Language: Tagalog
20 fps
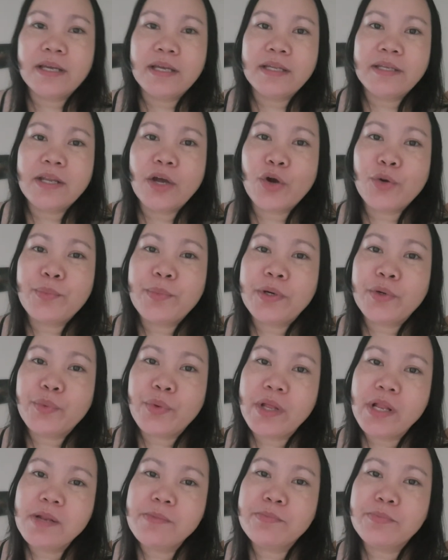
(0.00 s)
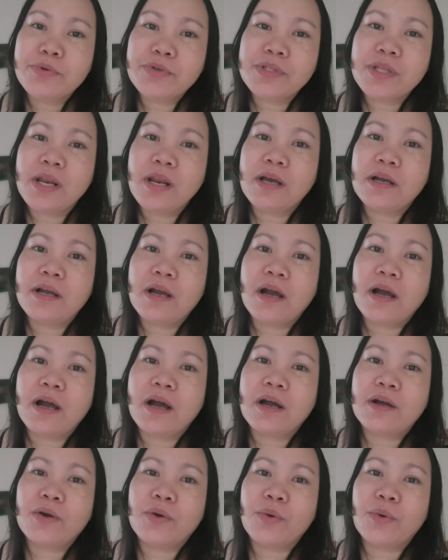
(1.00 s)
na-overwhelm po
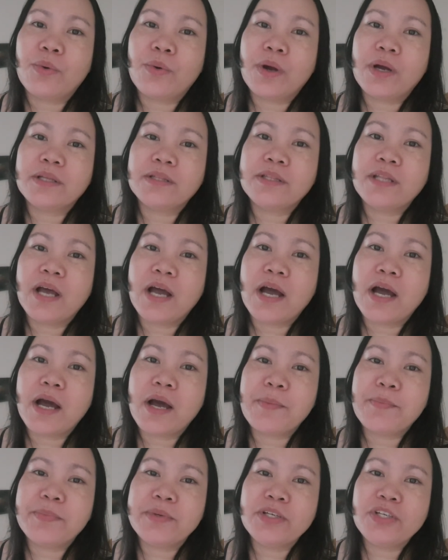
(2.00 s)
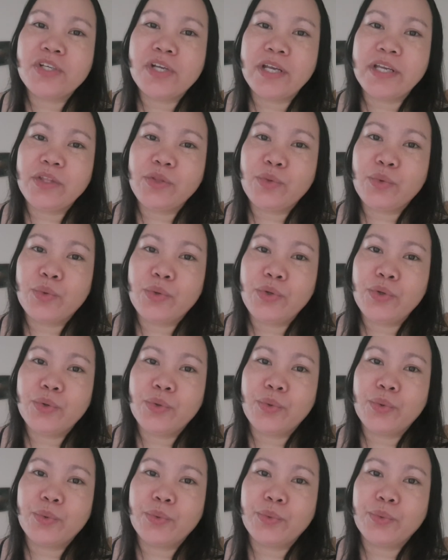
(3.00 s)
talaga ako at na-appreciate ko
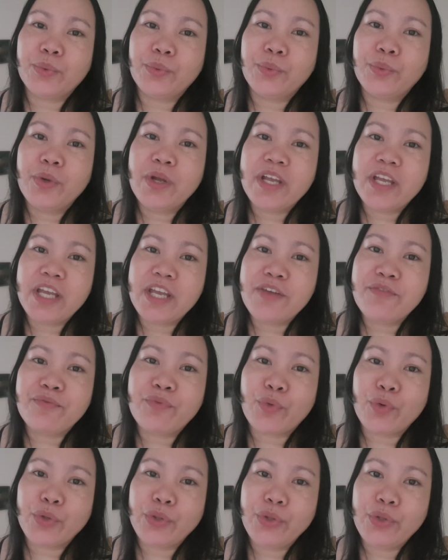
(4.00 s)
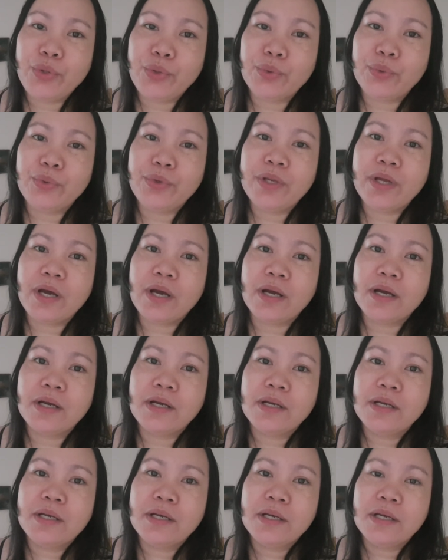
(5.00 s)
yung effort nyo na
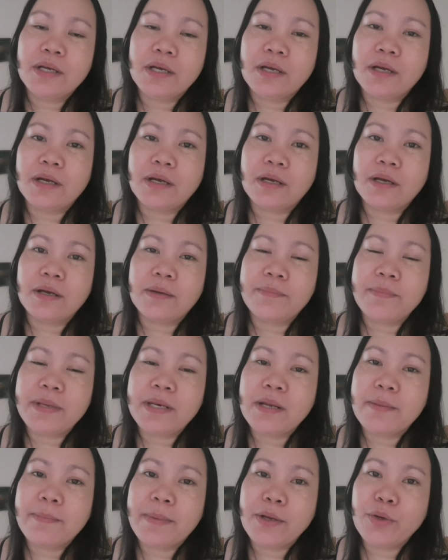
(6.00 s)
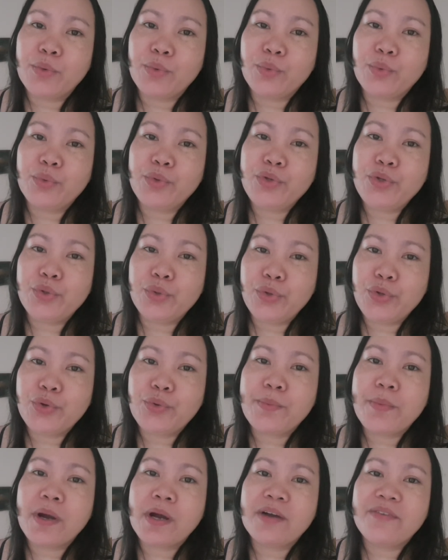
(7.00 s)
uh, pinapanood nyo
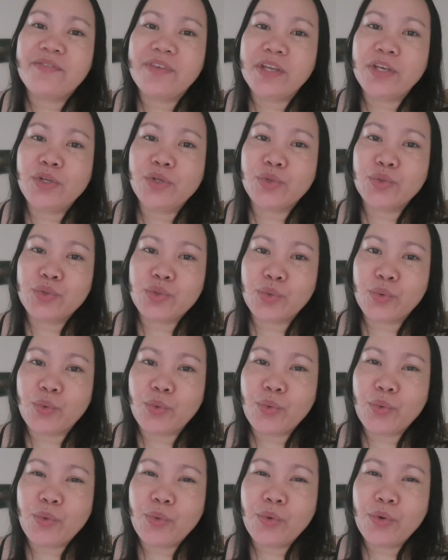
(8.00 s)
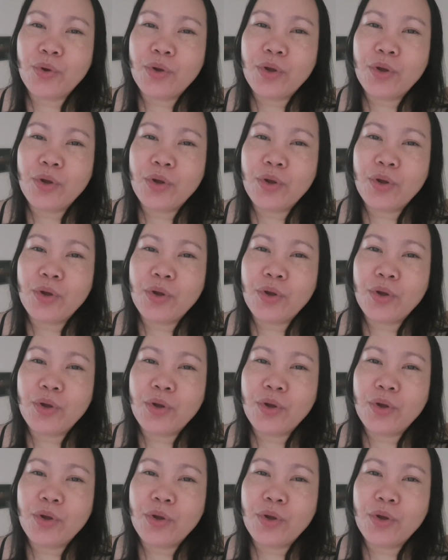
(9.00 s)
yung mga videos ko.